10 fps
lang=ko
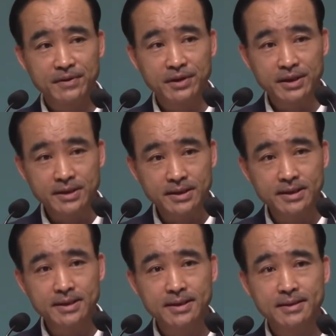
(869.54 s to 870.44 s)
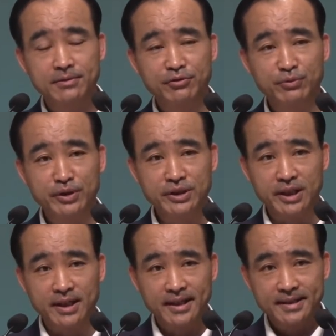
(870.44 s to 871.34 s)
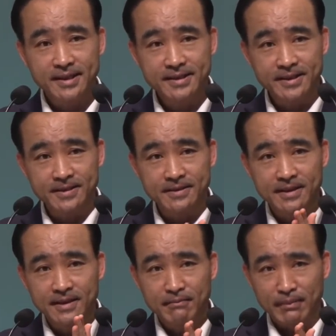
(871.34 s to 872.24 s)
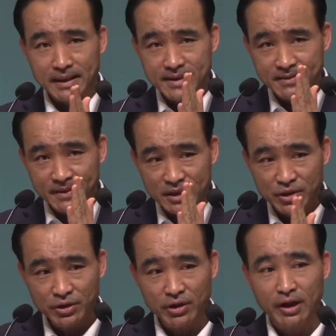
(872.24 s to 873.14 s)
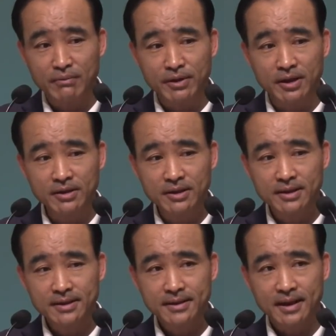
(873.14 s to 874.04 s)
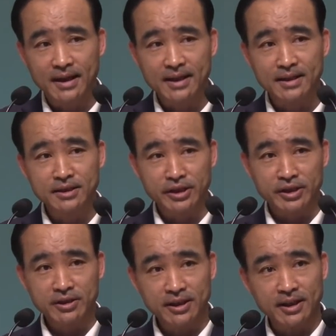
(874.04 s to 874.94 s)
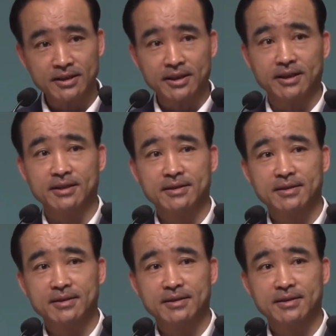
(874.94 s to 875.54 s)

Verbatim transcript: 그래서 두 번째, 첫째는 말씀에 순종하면 악한 영이 떠나간다.